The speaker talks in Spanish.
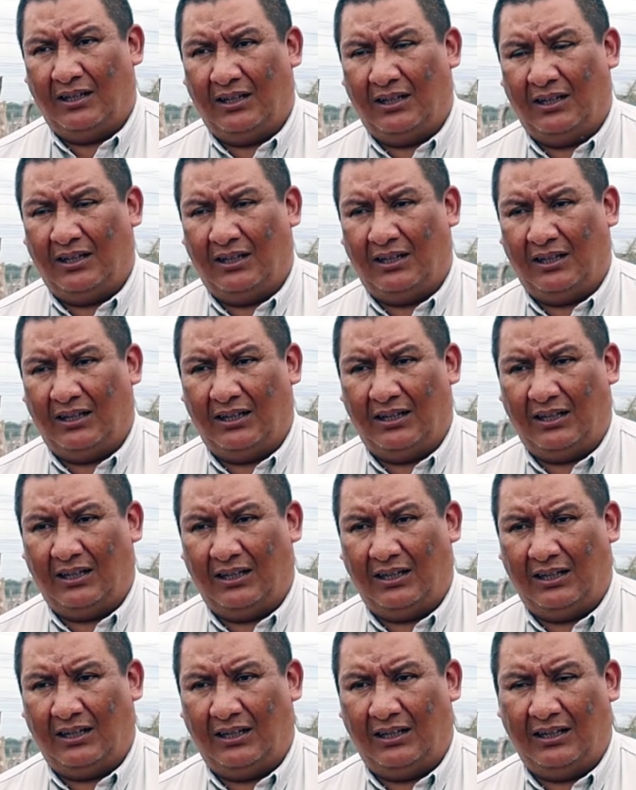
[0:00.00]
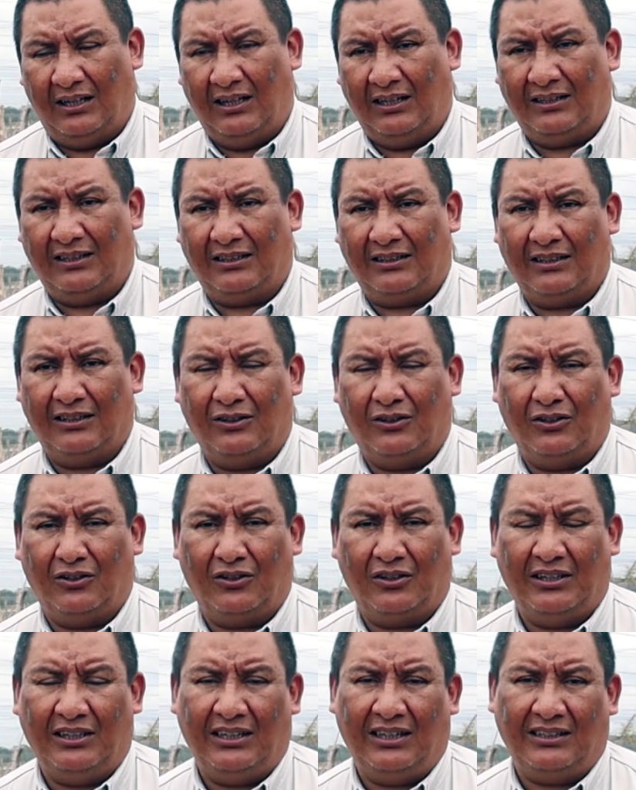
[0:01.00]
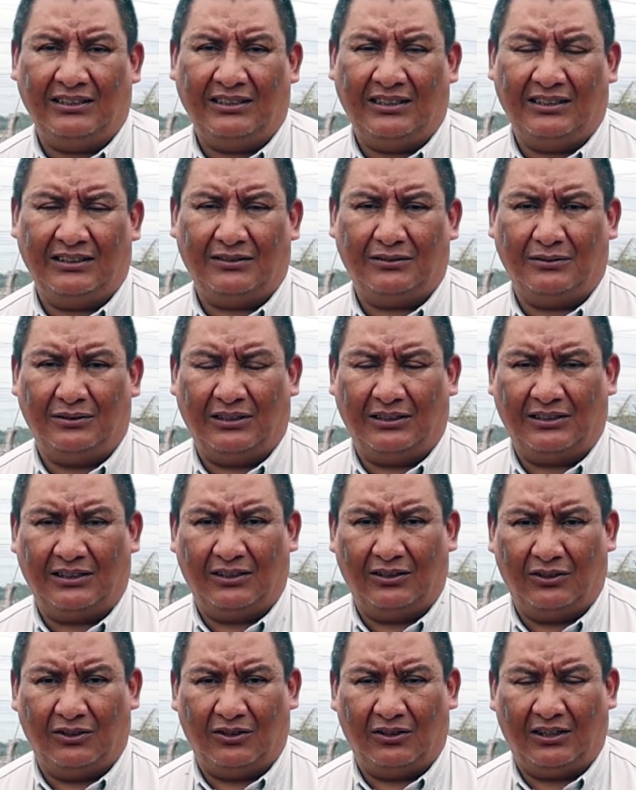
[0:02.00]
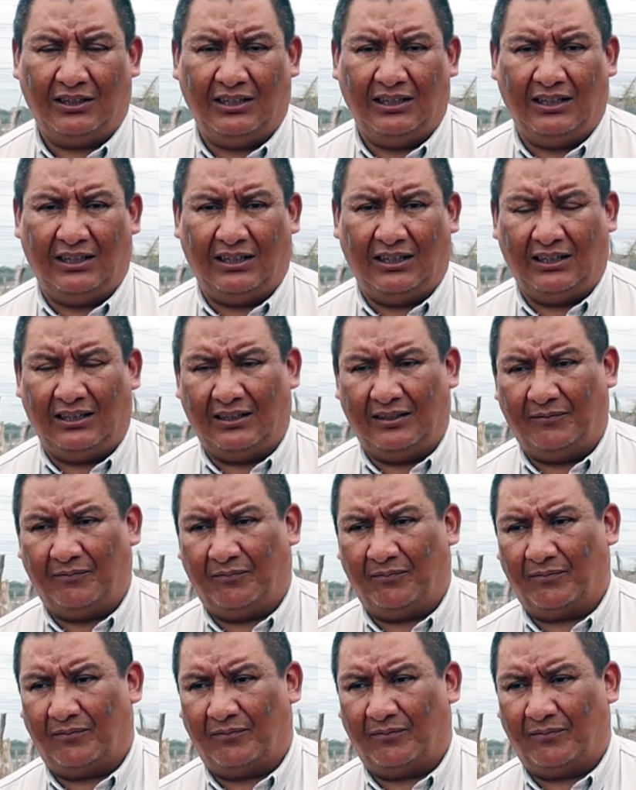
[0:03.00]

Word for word: esta tecnología ya es una tecnología